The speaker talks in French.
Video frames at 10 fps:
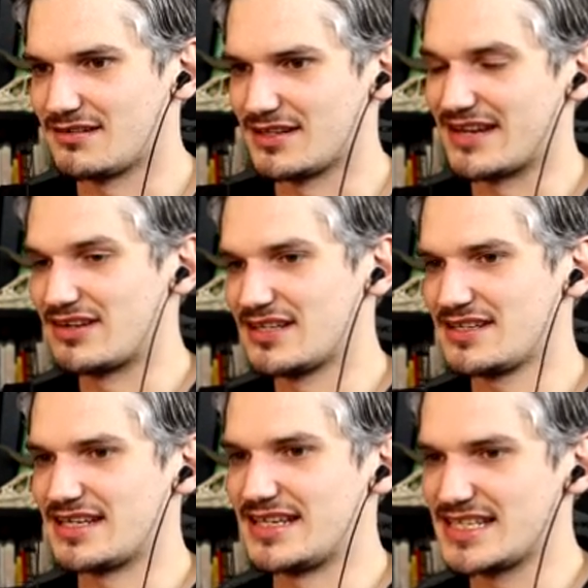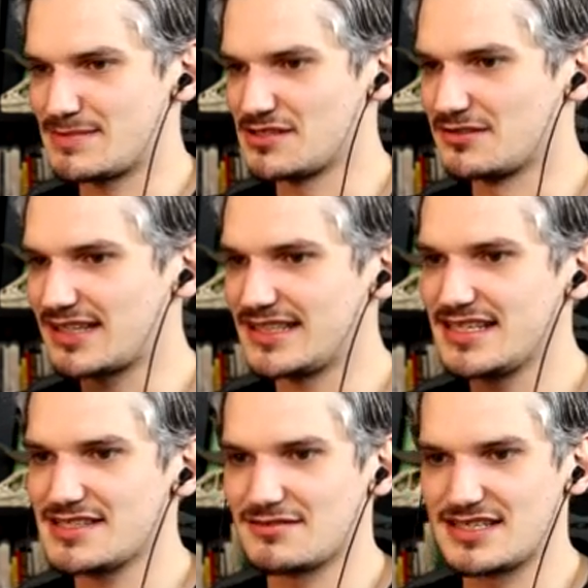Oh, il y, a, une espèce de
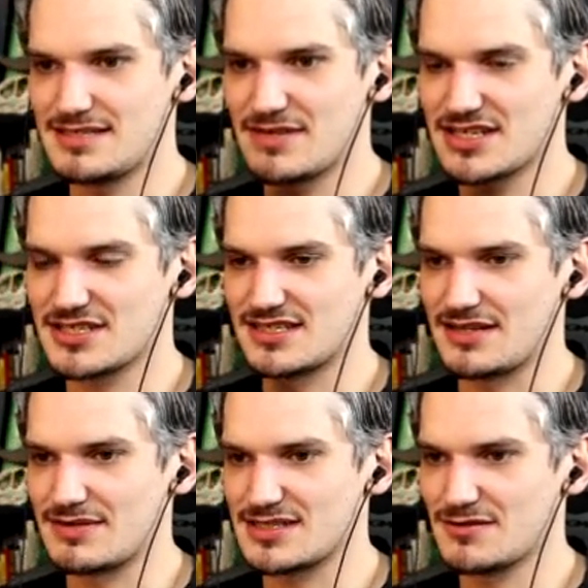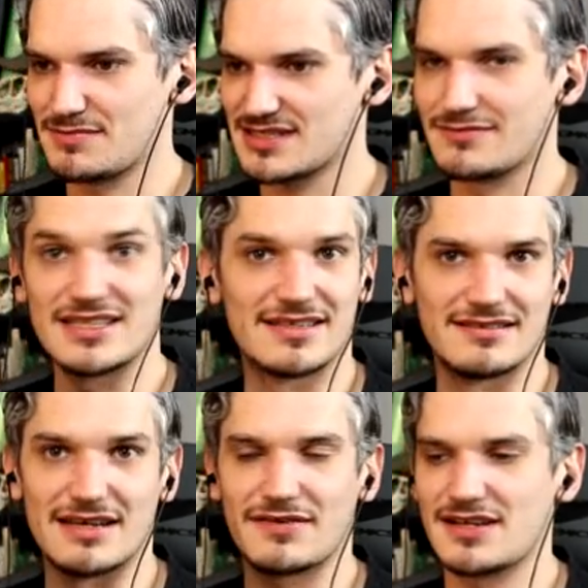traînée sur les images et les animations parce qu'en fait,
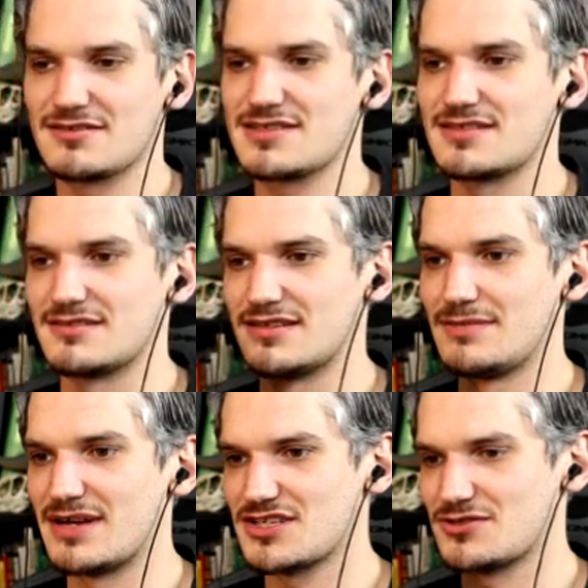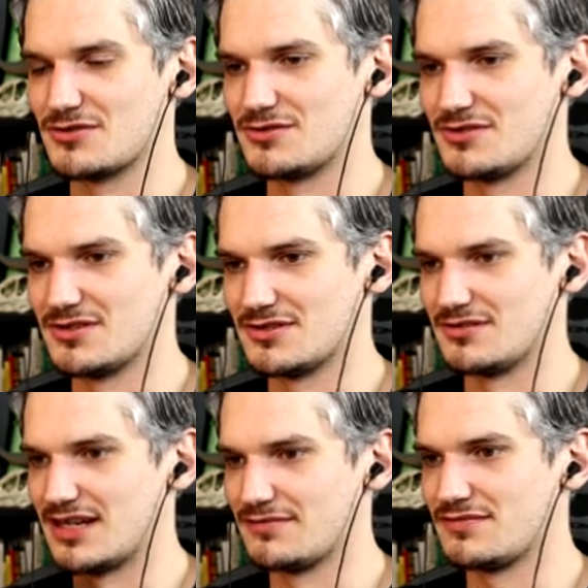euh, la fréquence euh, image de,
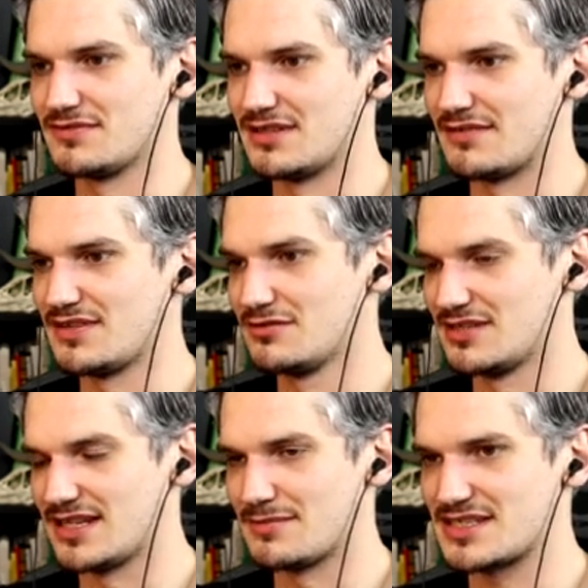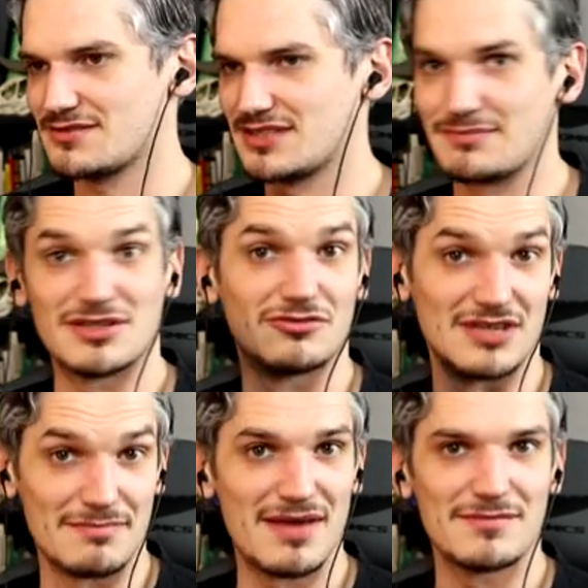la, vidéo de l'animation n'est pas du tout
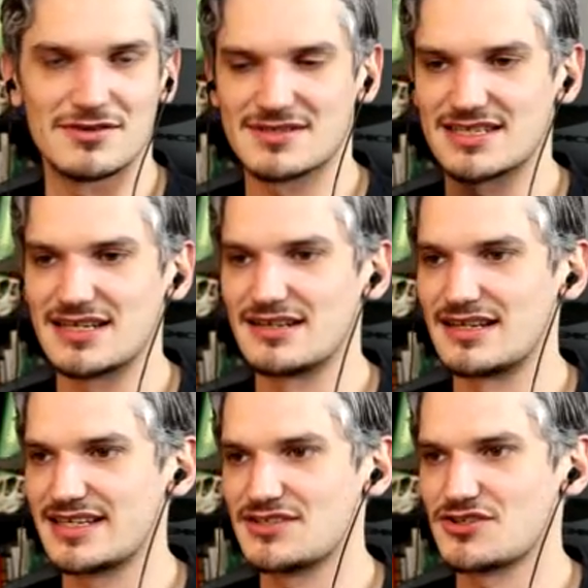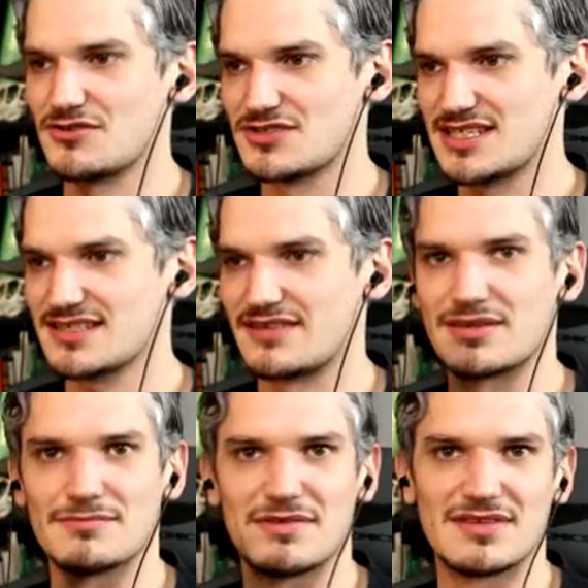la même que celle à laquelle j'enregistre
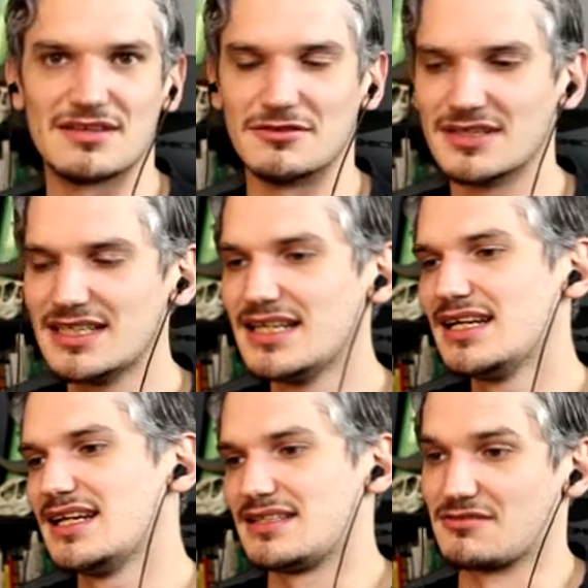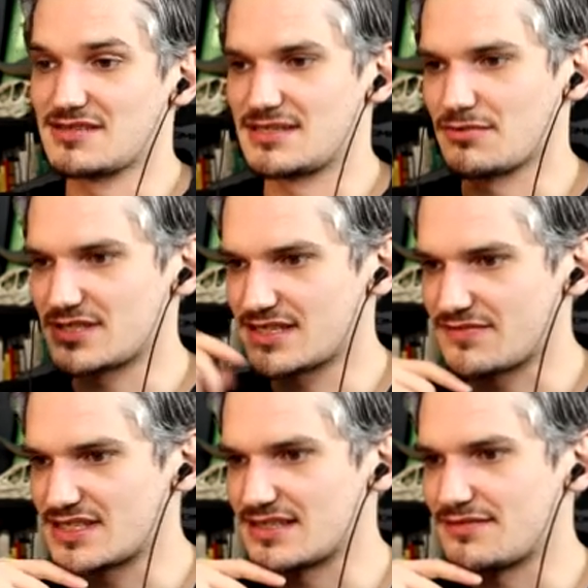avec mes vidéos. Donc c'est pour ça que ça
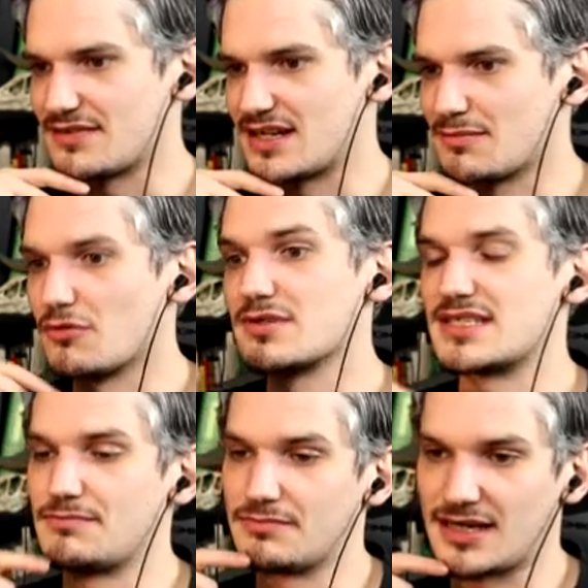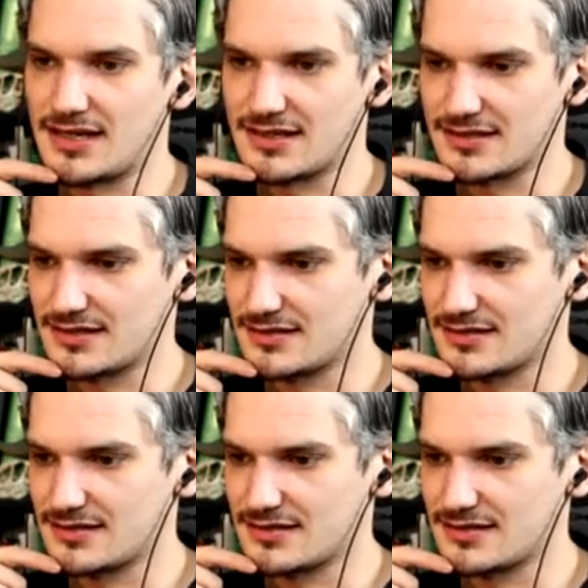fait cet effet-là. Bon, c'est pas